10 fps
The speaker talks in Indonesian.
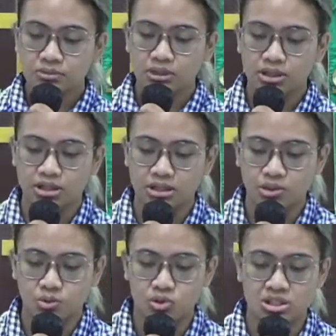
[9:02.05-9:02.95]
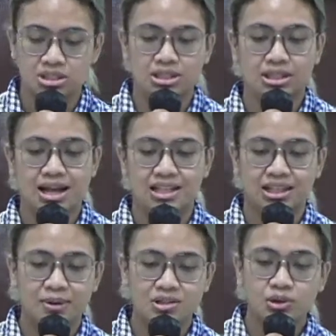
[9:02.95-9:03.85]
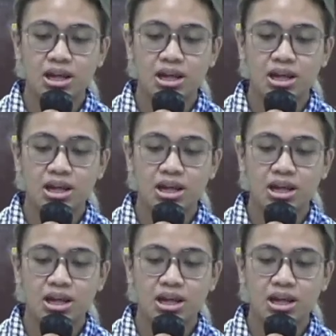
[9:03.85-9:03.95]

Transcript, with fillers: yang dia tulis. Nah, termasuklah